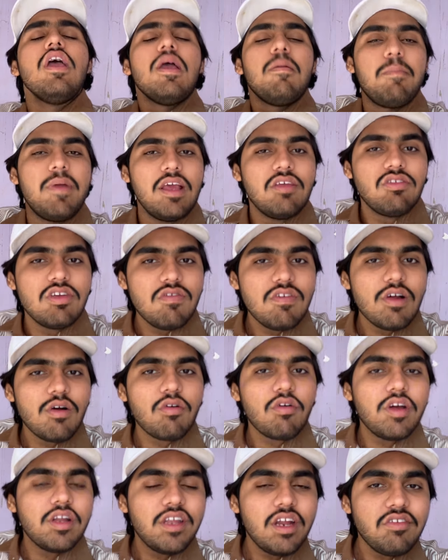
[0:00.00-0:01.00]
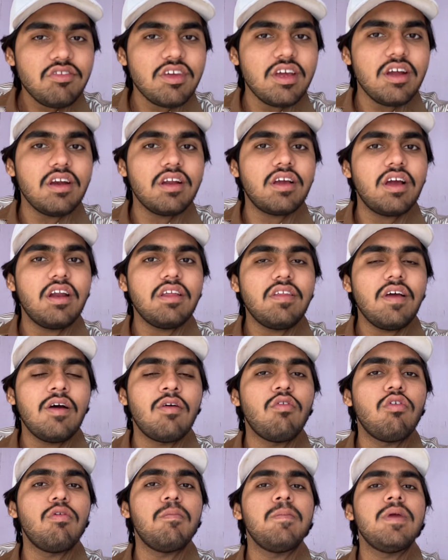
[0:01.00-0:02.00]
मैं इसी व्लॉग को इधर से एंड करता
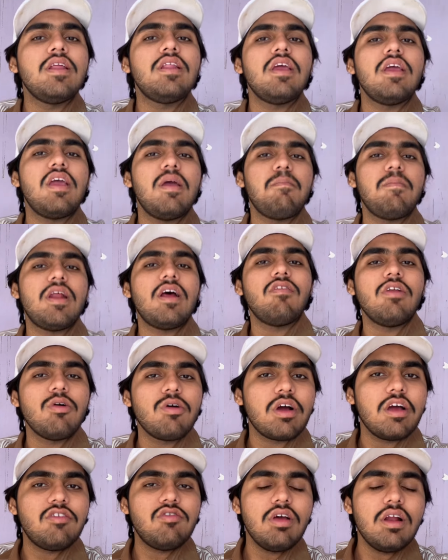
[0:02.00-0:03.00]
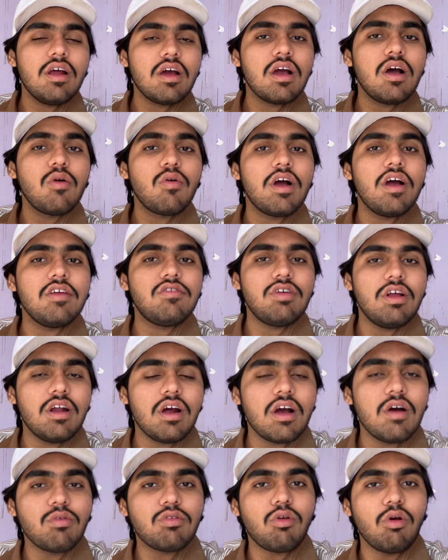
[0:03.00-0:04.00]
हूँ उम्मीद है ये मेरा व्लॉग अच्छा लगा होगा अच्छा
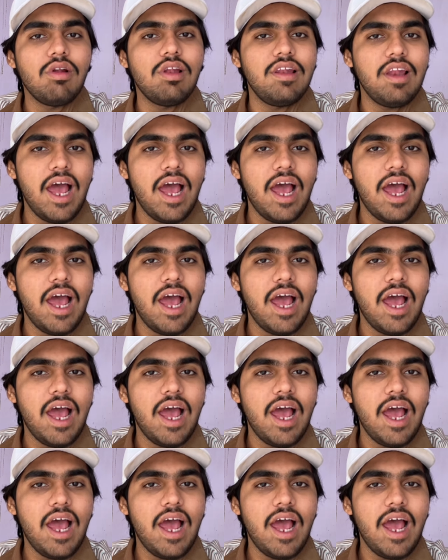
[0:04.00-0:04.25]
लगा होगा तो